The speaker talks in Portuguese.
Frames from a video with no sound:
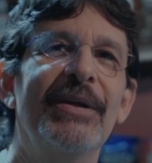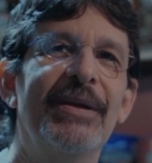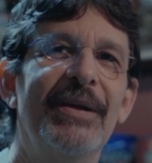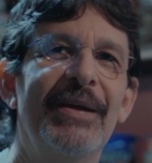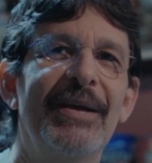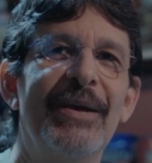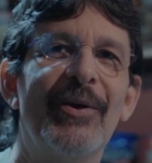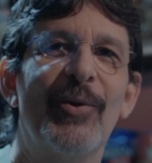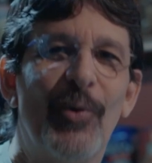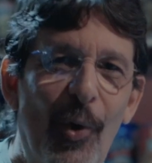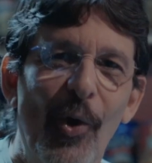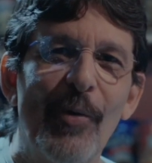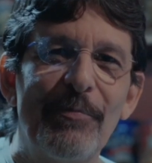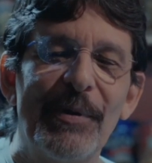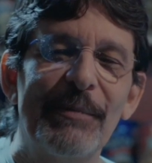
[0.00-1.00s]
e
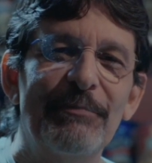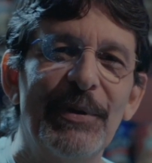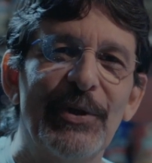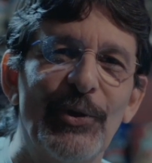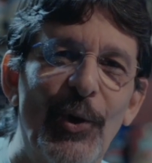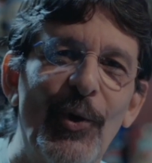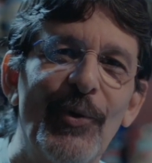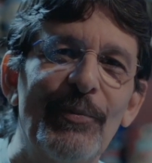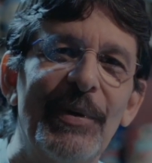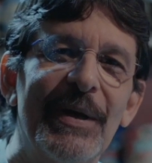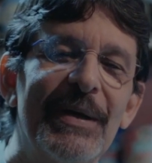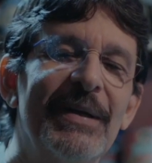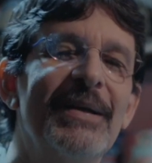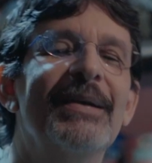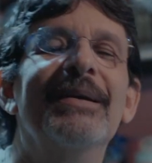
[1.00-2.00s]
compra
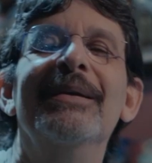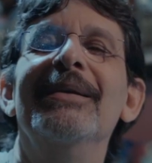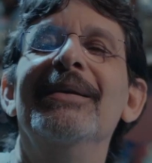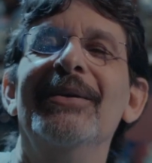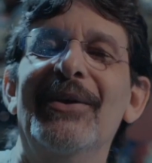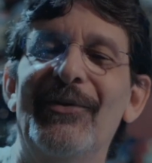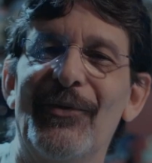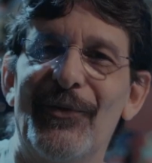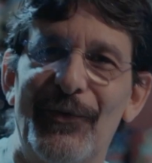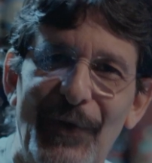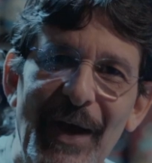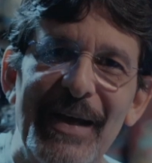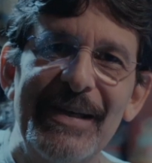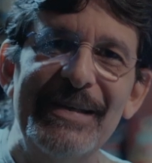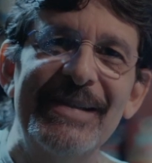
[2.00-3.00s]
pitomba e
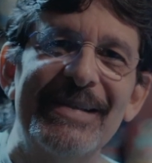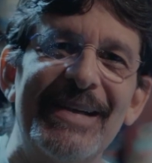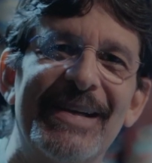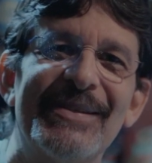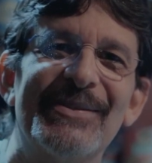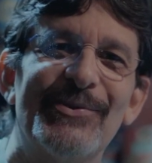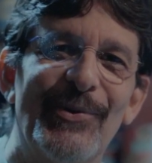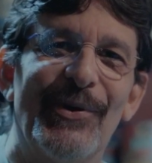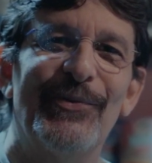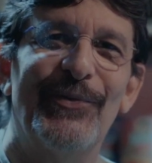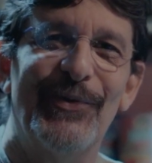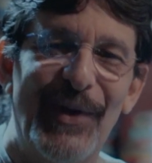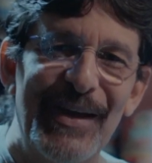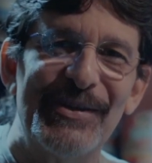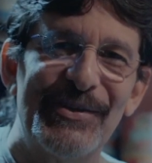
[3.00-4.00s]
faz a sua
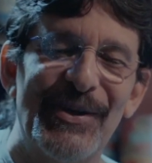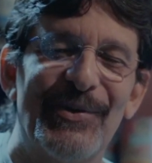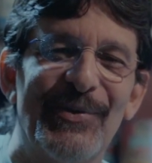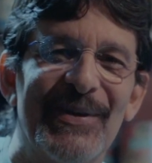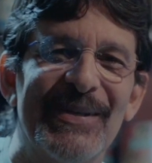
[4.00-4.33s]
festa com